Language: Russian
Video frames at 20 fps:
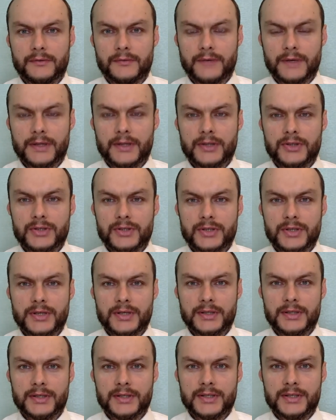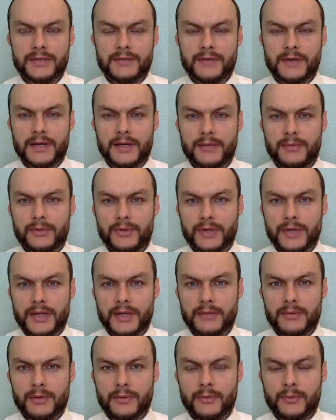фактически это с января по
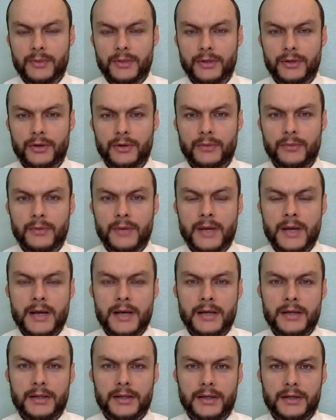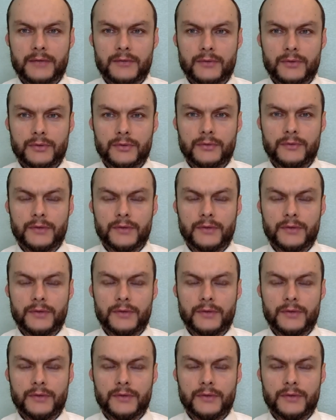ноябрь мы подаем на квоту.